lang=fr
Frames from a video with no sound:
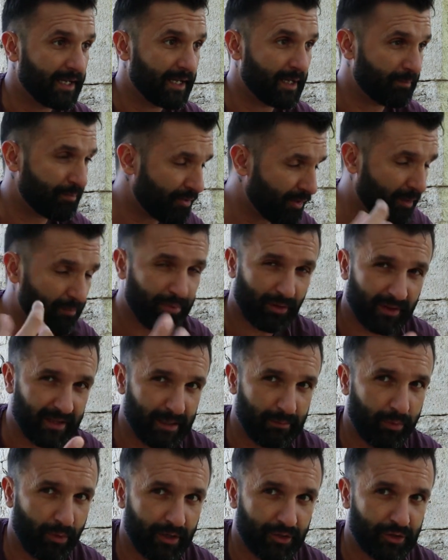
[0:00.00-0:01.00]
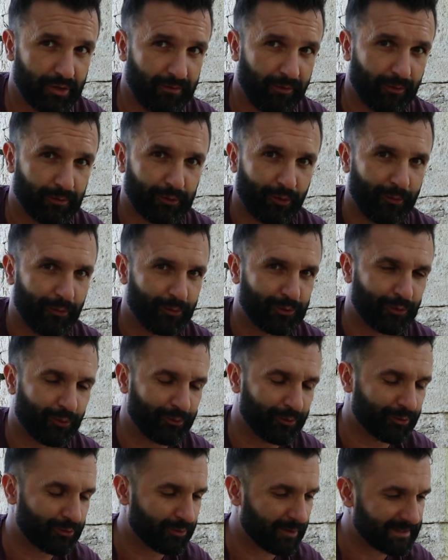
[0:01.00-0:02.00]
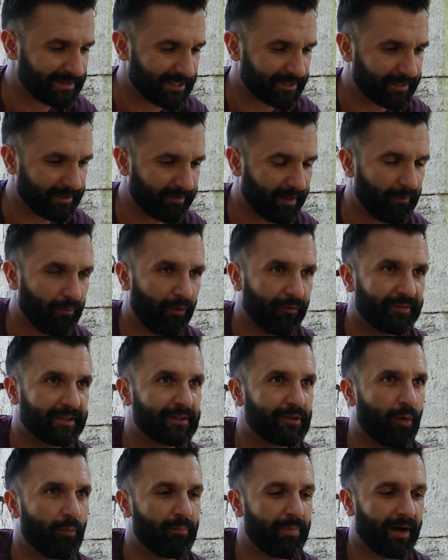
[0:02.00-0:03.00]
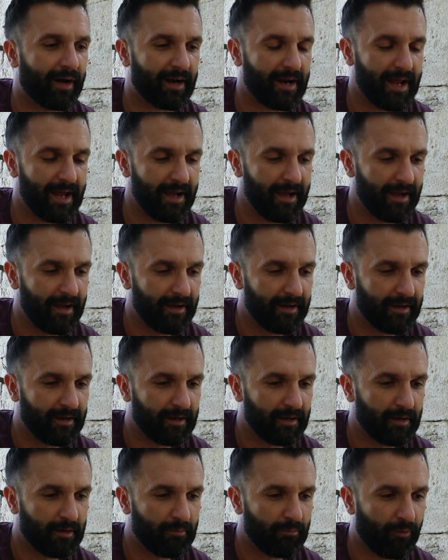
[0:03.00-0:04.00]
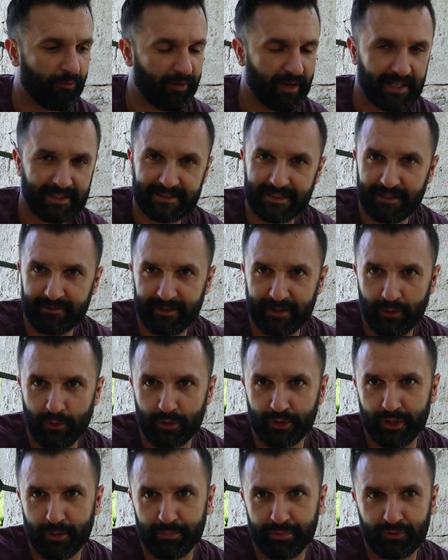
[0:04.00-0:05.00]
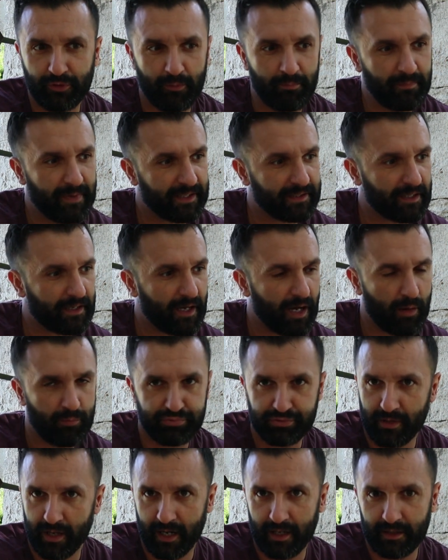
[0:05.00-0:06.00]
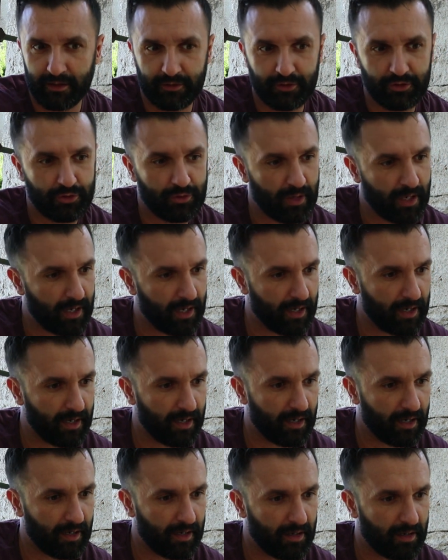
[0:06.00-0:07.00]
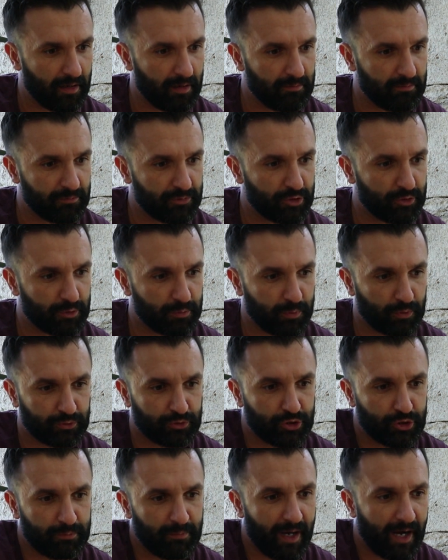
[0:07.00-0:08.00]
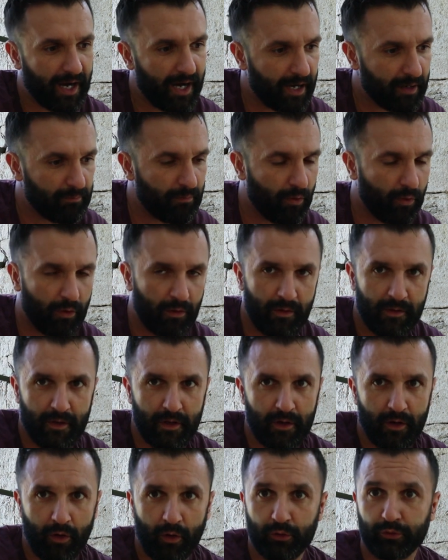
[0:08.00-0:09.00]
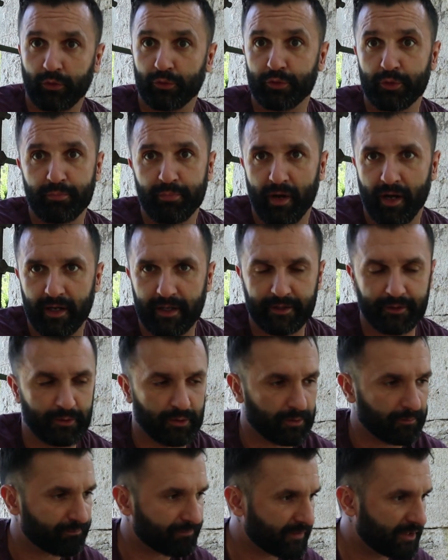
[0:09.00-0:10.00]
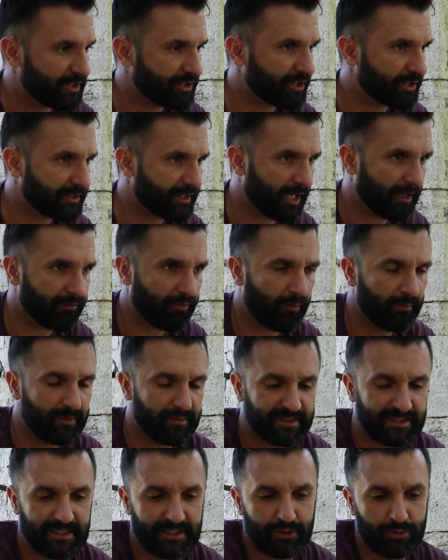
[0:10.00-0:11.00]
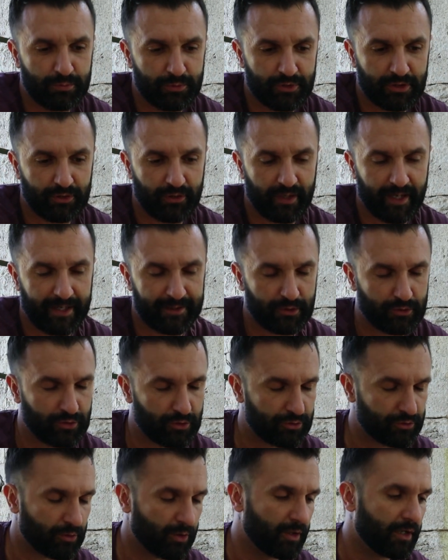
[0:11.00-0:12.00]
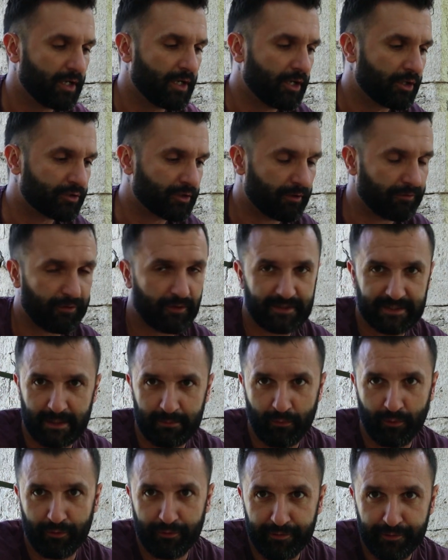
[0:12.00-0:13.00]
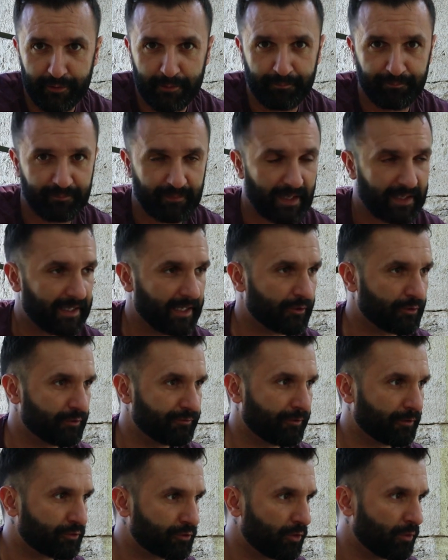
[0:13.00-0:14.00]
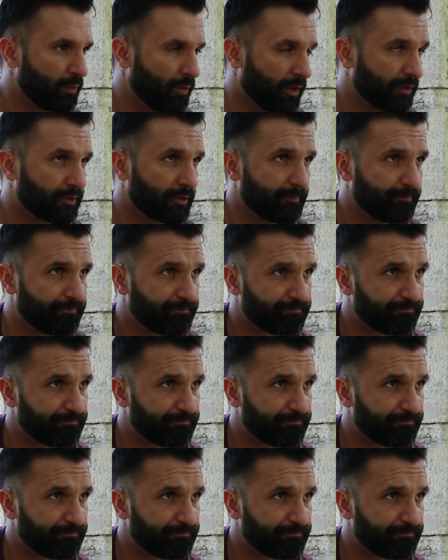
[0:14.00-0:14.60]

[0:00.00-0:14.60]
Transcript: Et peu importe les bruits que tu vas entendre autour de toi, ça j'ai vraiment envie de t'en parler. voilà, c'est une vidéo où je vais plutôt me mettre à poil. Tu as, je pense que tu m'as rarement entendu parler de qui j'étais avant, même si tu me suis sur les réseaux sociaux, tu as forcément vu quelques photos ou autres.